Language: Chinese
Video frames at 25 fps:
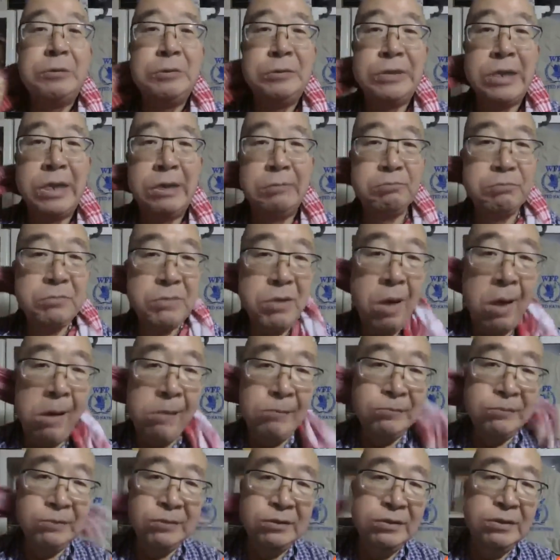这养
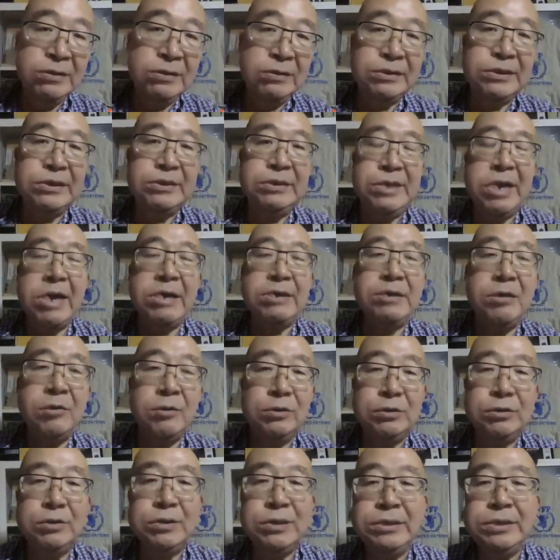狗就跟养养
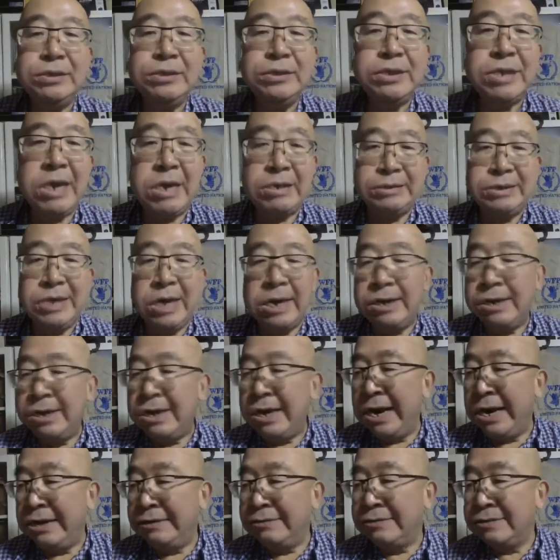孩子似的，
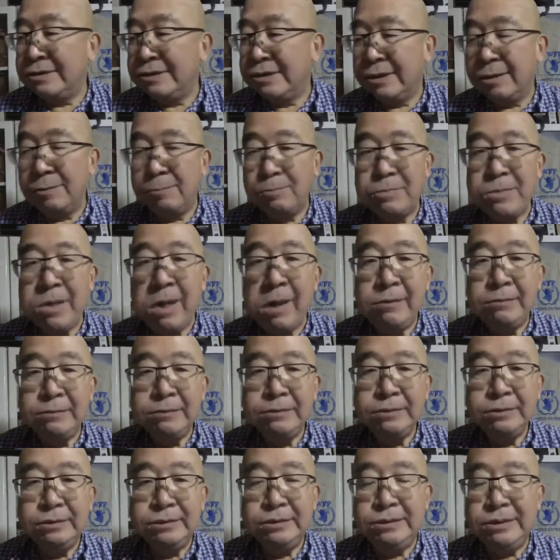你那孩子不
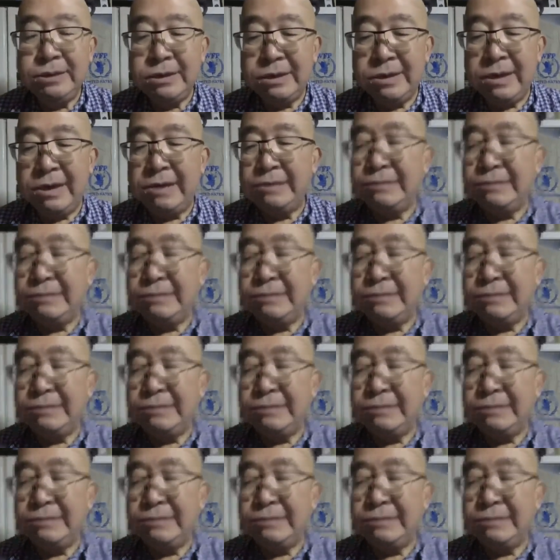教育，